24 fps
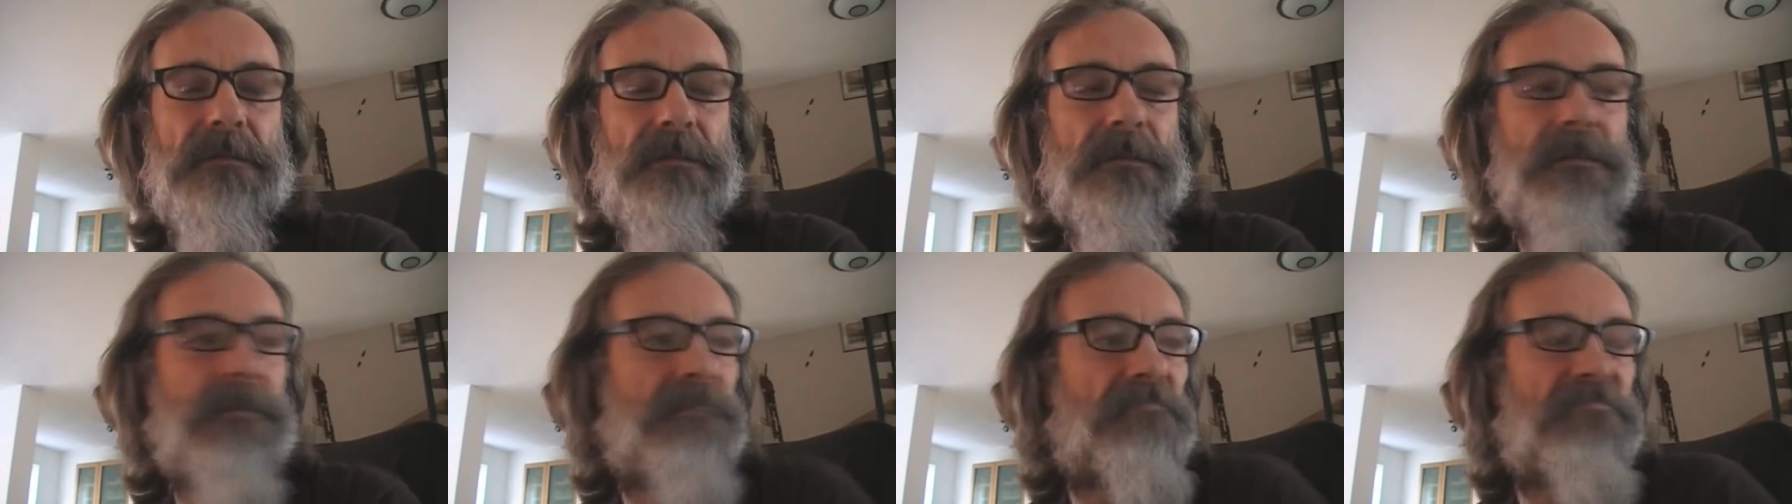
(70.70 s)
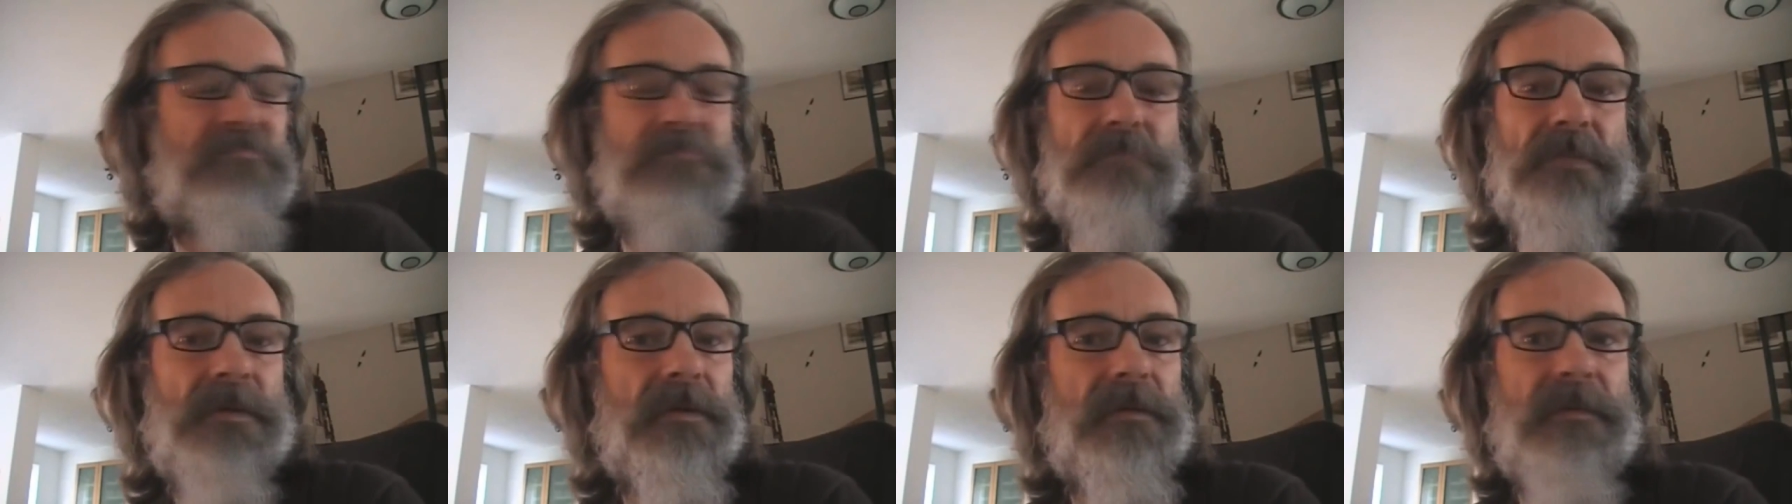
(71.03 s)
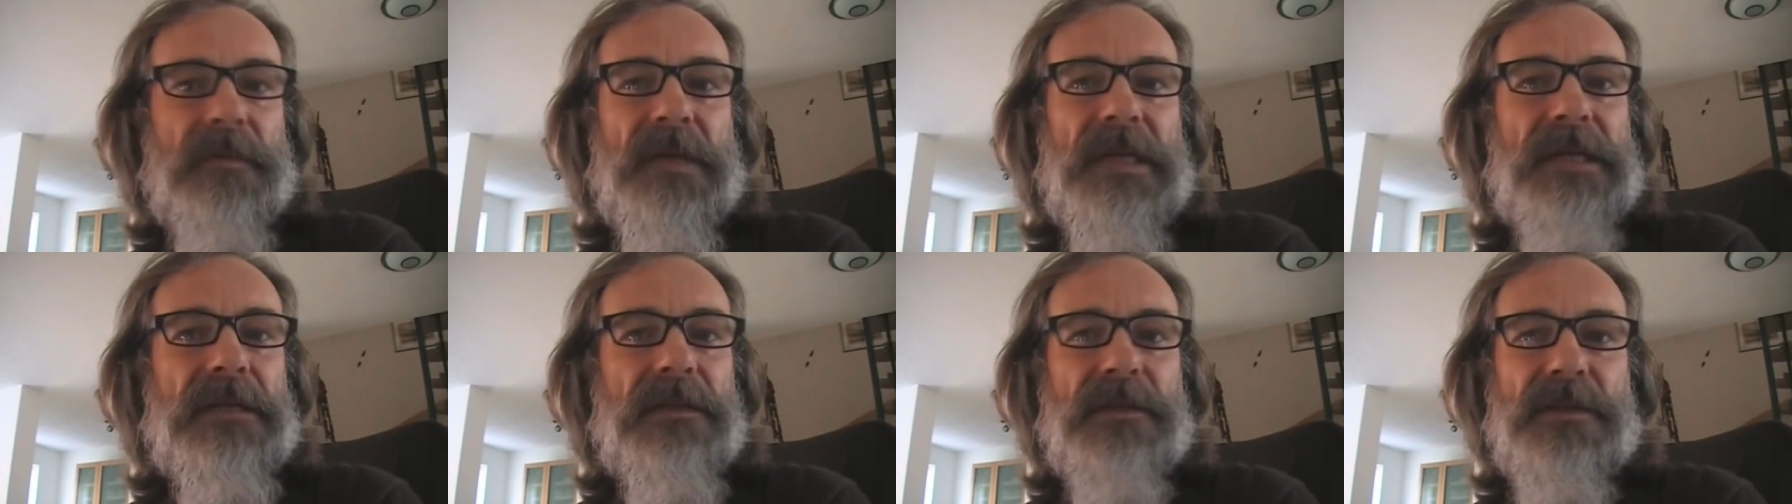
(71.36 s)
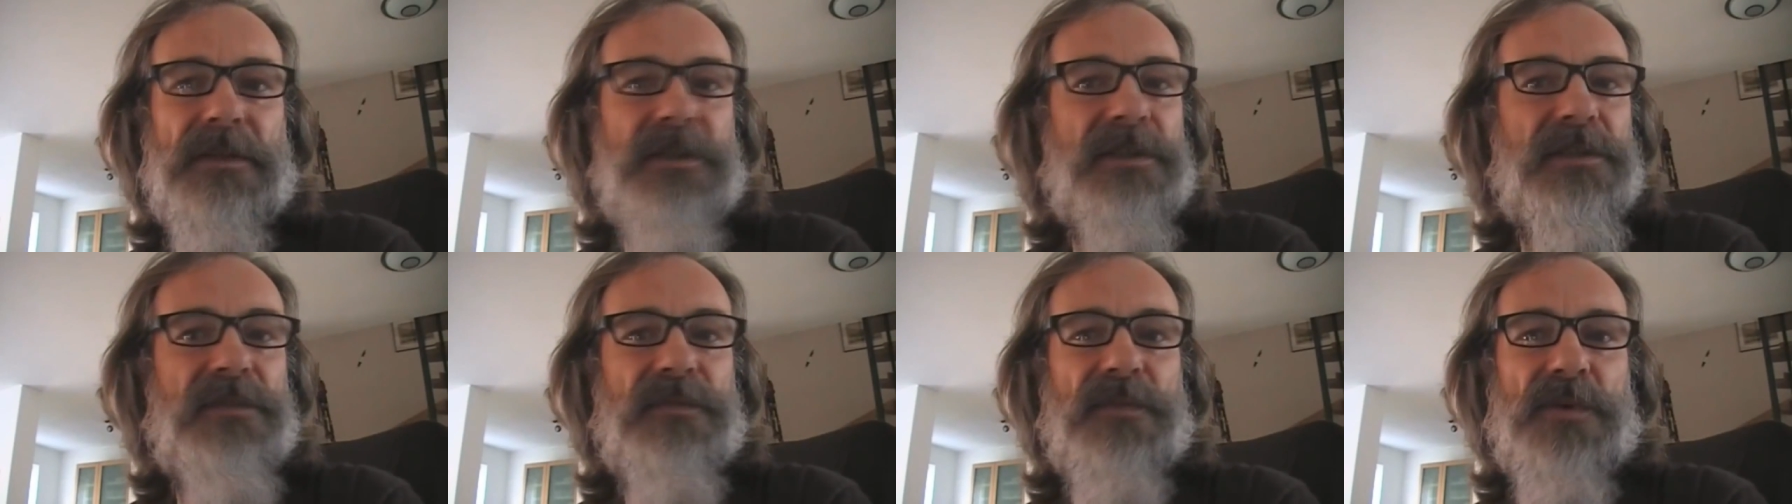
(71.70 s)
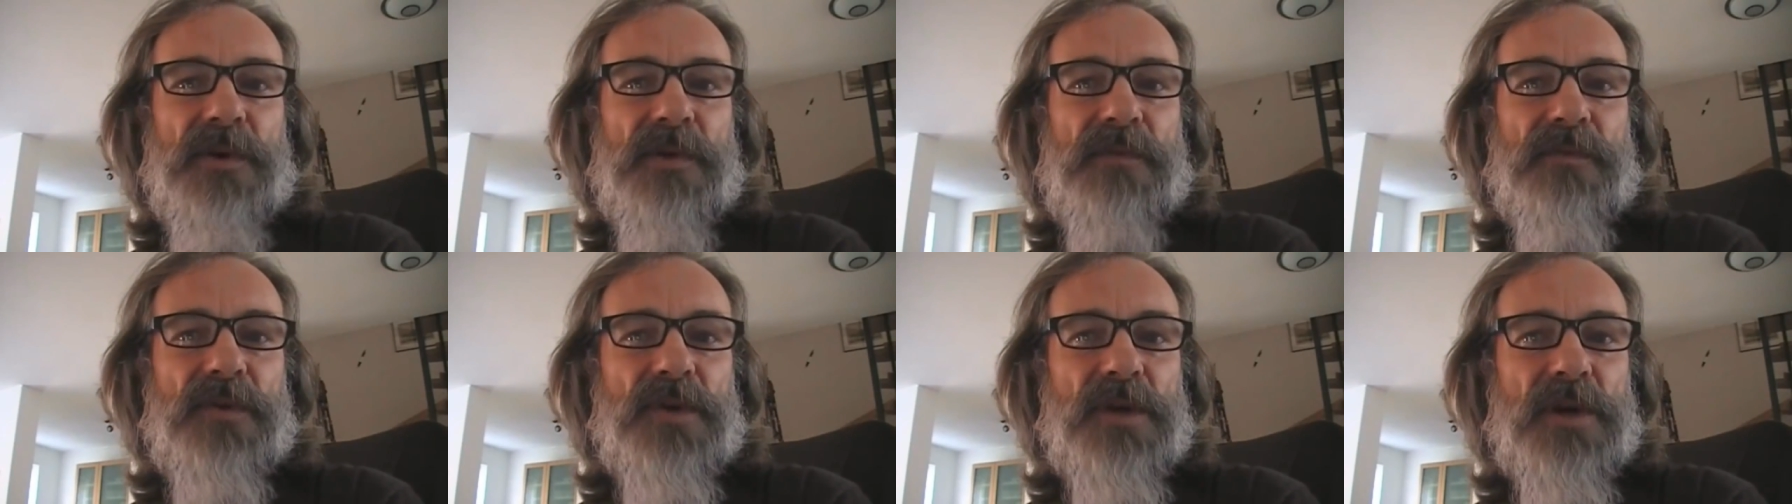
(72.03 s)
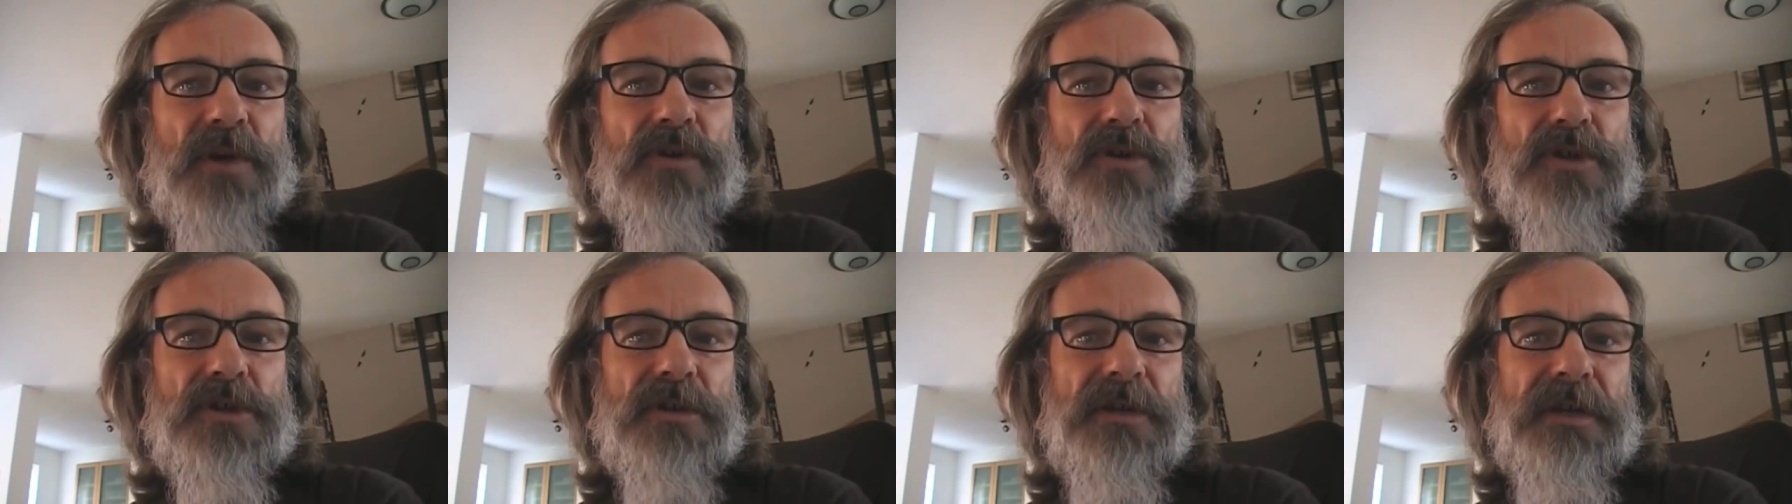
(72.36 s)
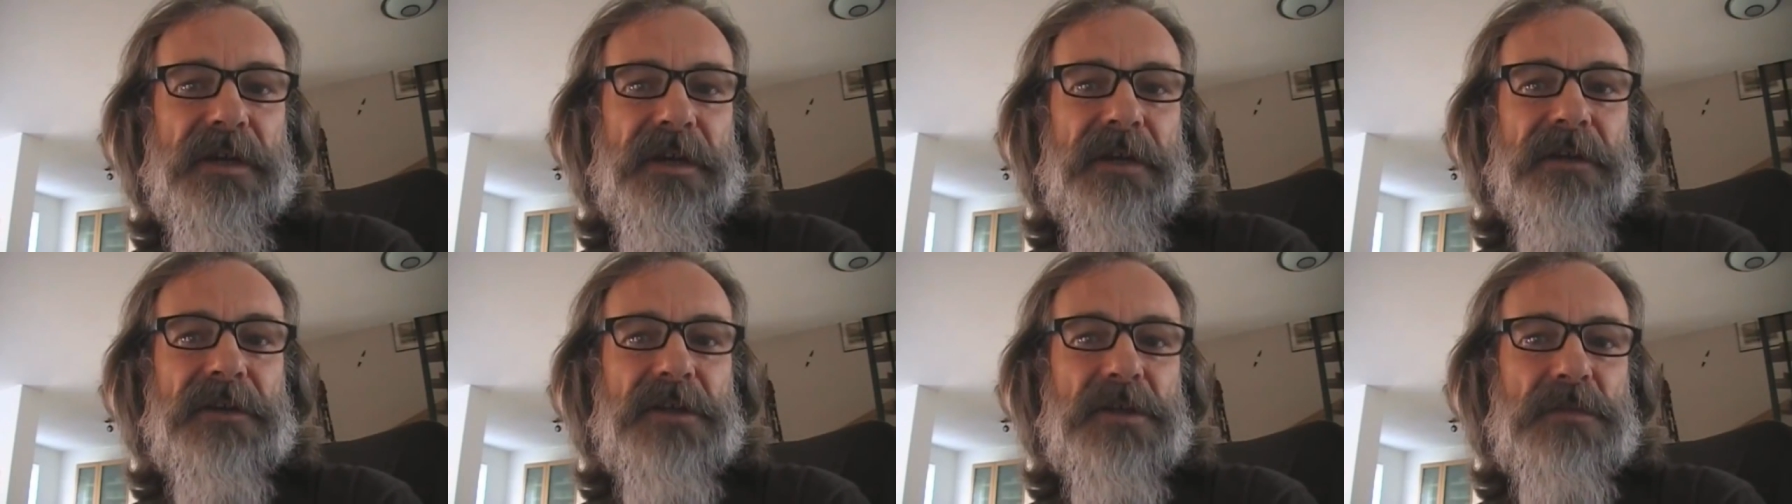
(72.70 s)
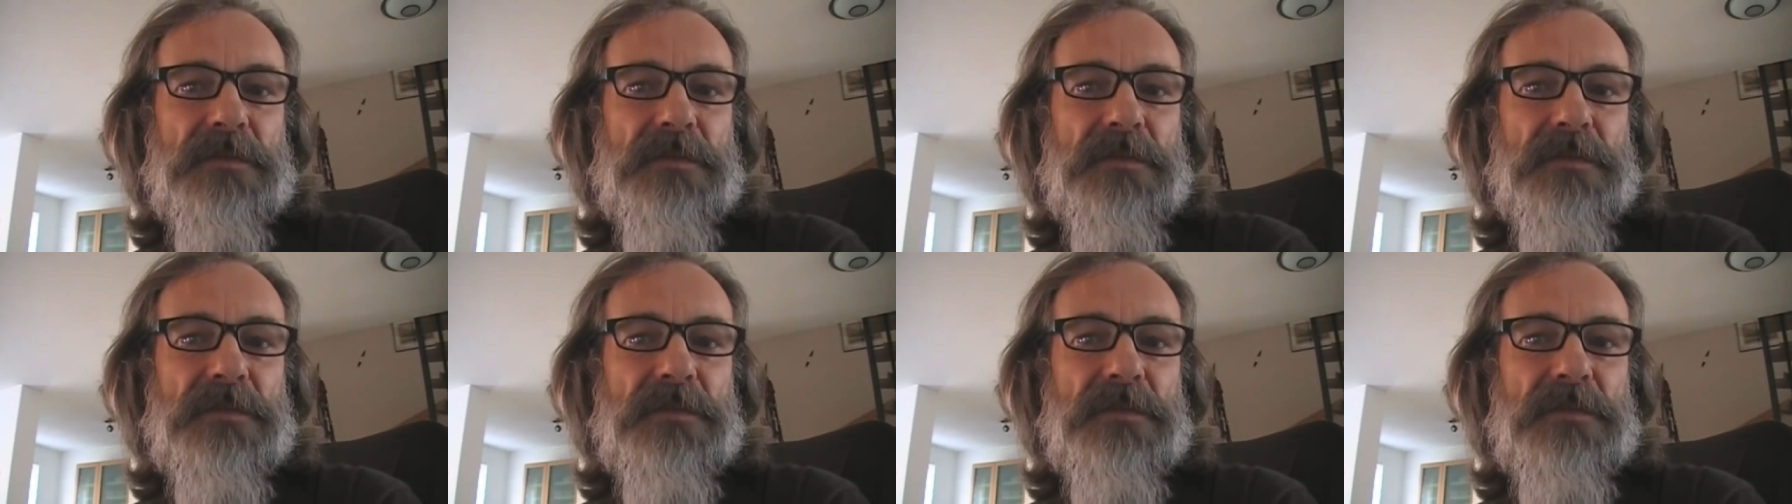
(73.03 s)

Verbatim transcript: потому что ее тоже уже давно не видно.